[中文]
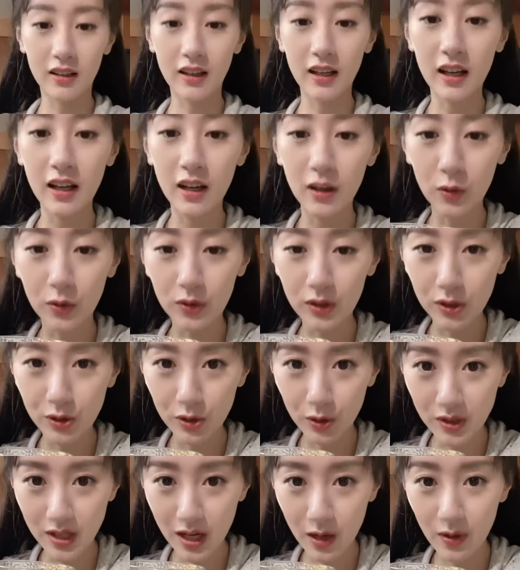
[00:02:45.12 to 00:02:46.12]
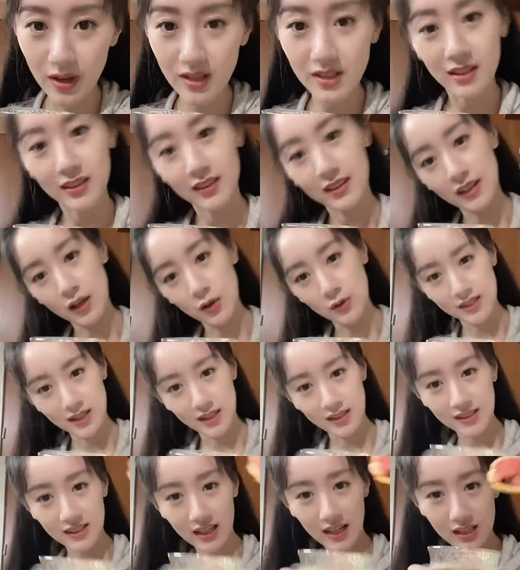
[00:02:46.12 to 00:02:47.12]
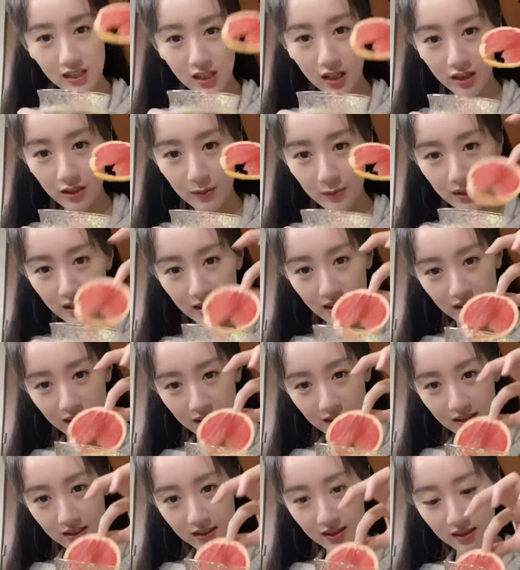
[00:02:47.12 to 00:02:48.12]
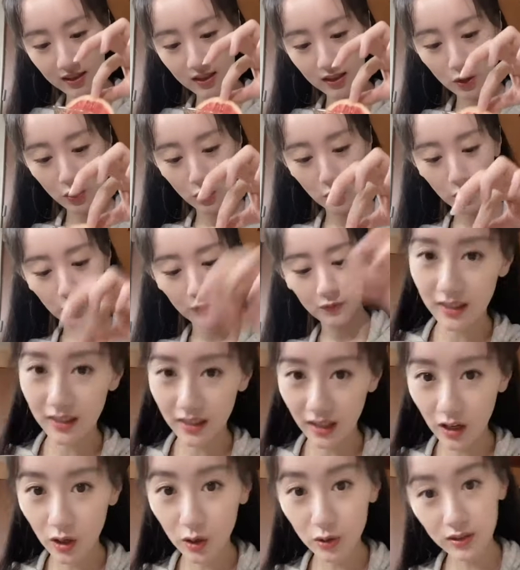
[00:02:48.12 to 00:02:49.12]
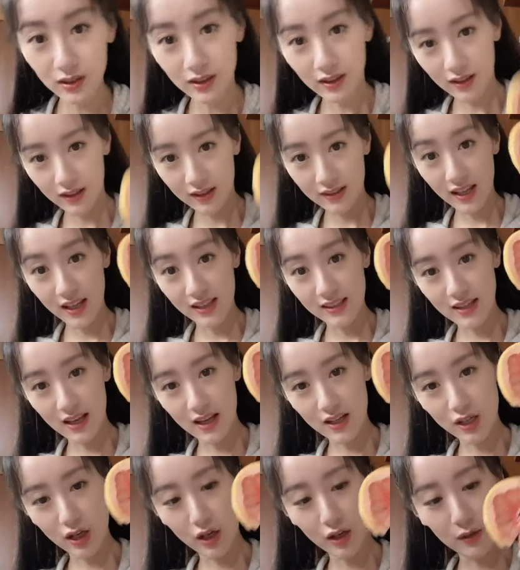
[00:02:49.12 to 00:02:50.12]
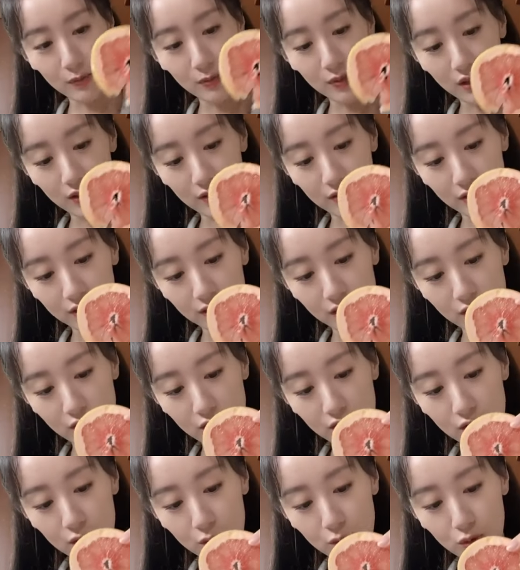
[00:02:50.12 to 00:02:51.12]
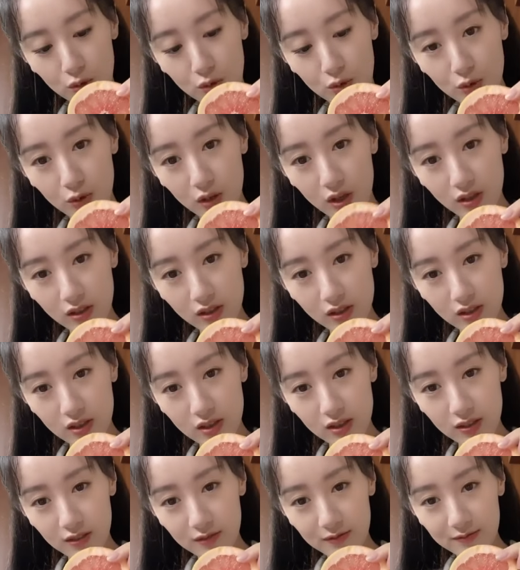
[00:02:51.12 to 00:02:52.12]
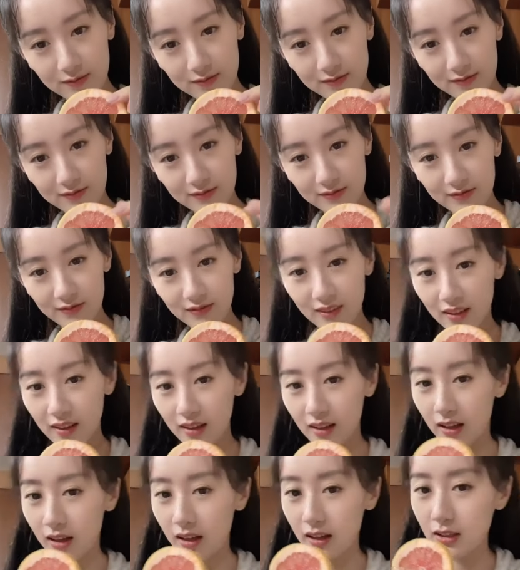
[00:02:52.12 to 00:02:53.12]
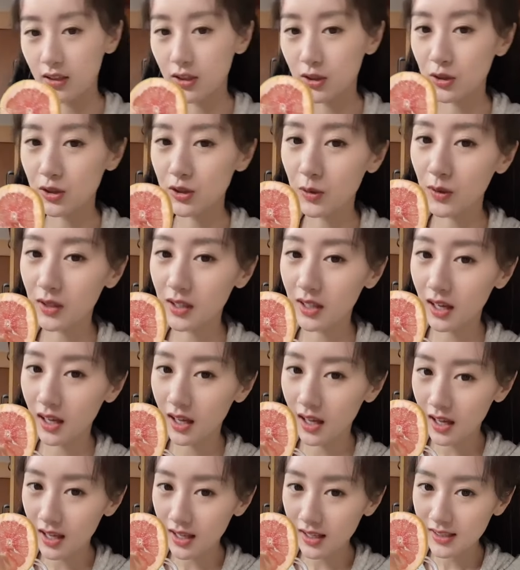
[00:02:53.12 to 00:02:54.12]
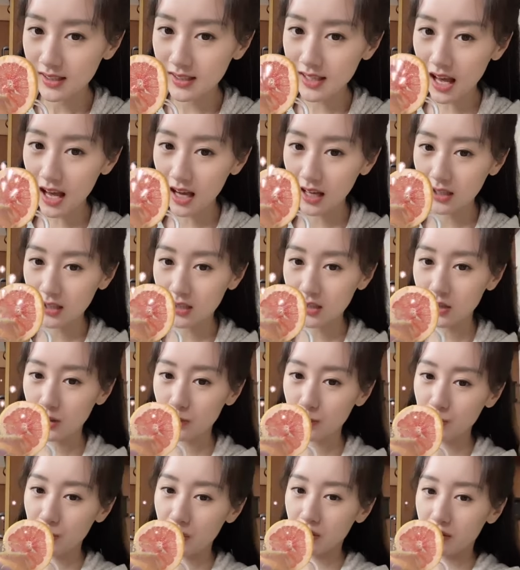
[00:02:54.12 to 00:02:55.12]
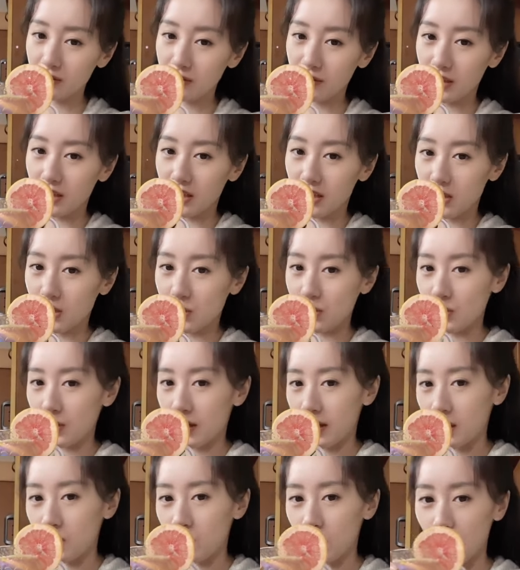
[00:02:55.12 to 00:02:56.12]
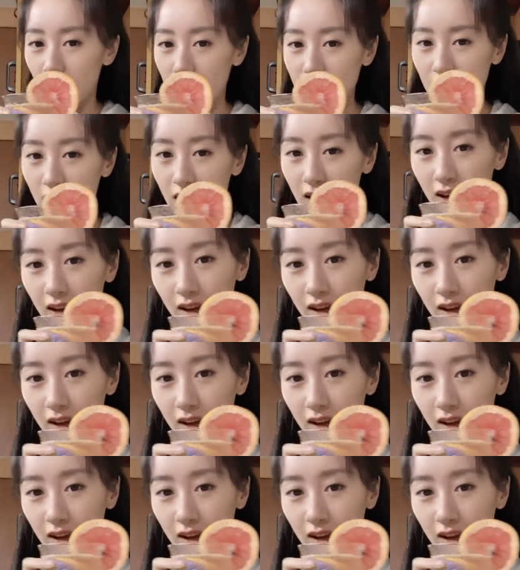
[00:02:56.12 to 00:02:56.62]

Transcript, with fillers: 看我的水果茶完成了，然后再加上一片西柚，然后呢再加上一片放在这里做装饰，这就是我的夏日缤纷水果茶